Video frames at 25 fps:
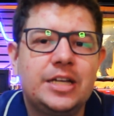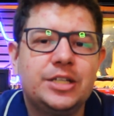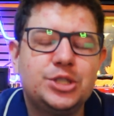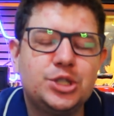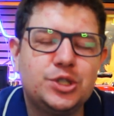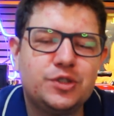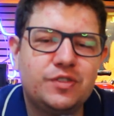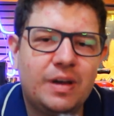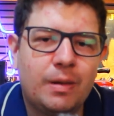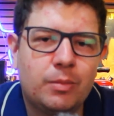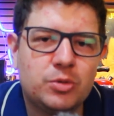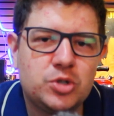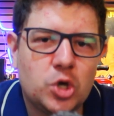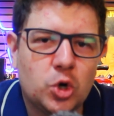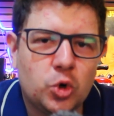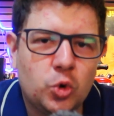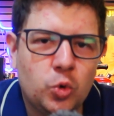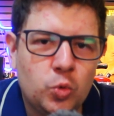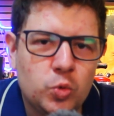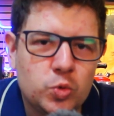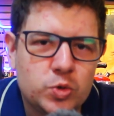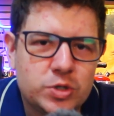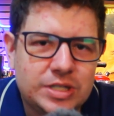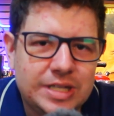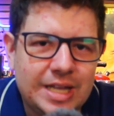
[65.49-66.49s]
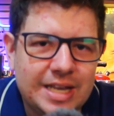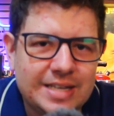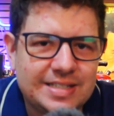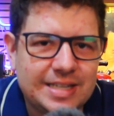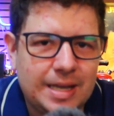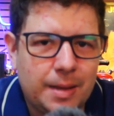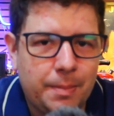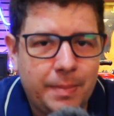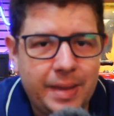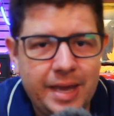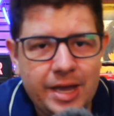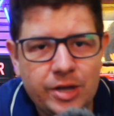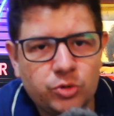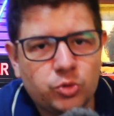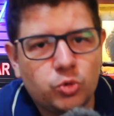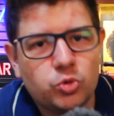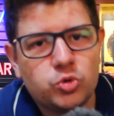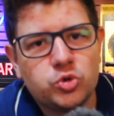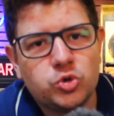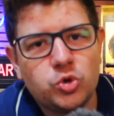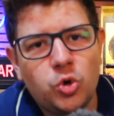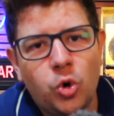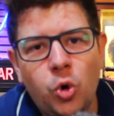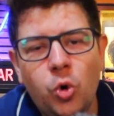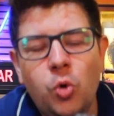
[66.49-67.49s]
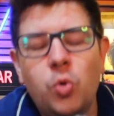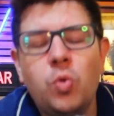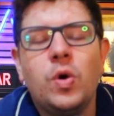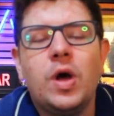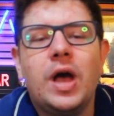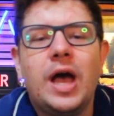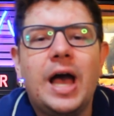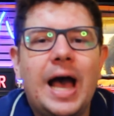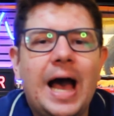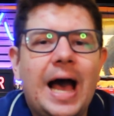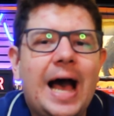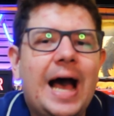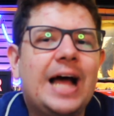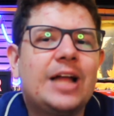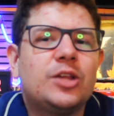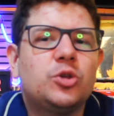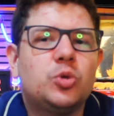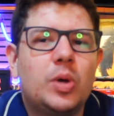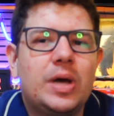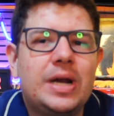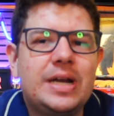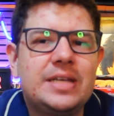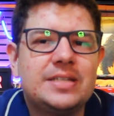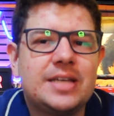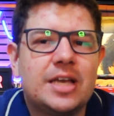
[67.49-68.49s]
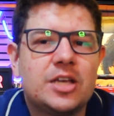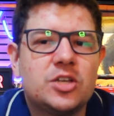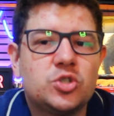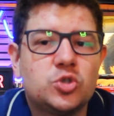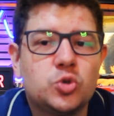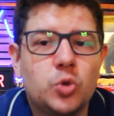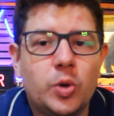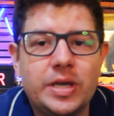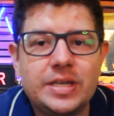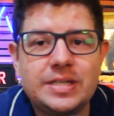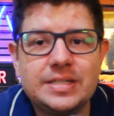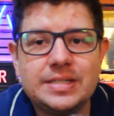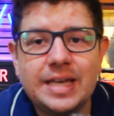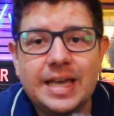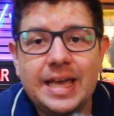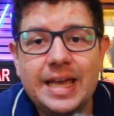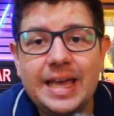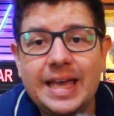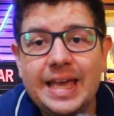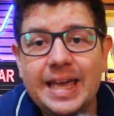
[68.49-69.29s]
tivemos alguns lançamentos ou atualizações